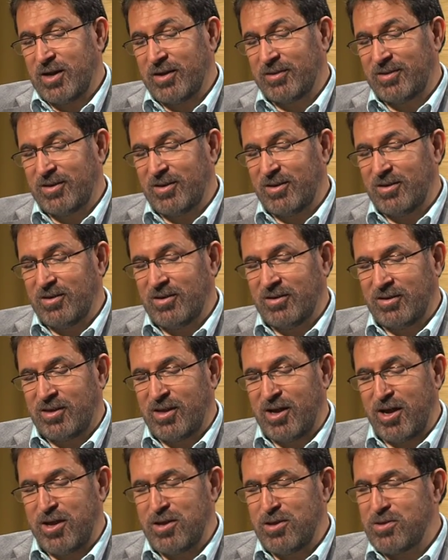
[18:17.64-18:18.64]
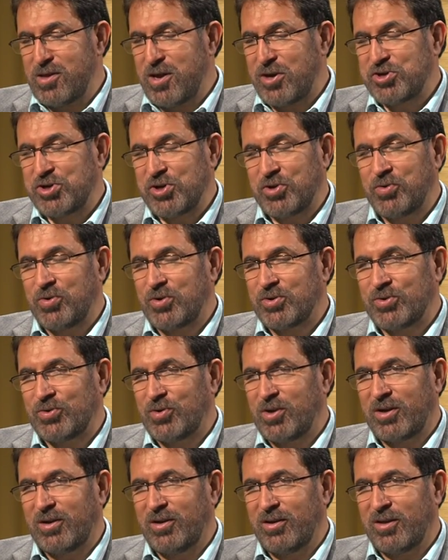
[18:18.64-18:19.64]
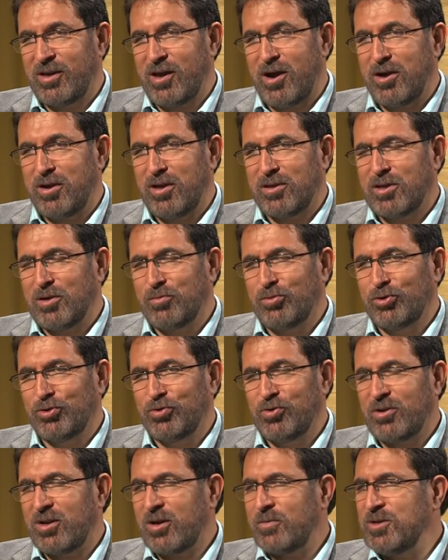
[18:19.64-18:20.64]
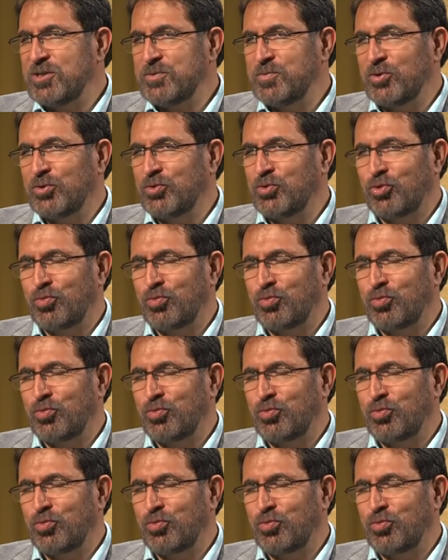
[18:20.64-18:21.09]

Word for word: sahte kahinler çıkıyor sürekli kehanette bulunuyorlar ama hiçbiri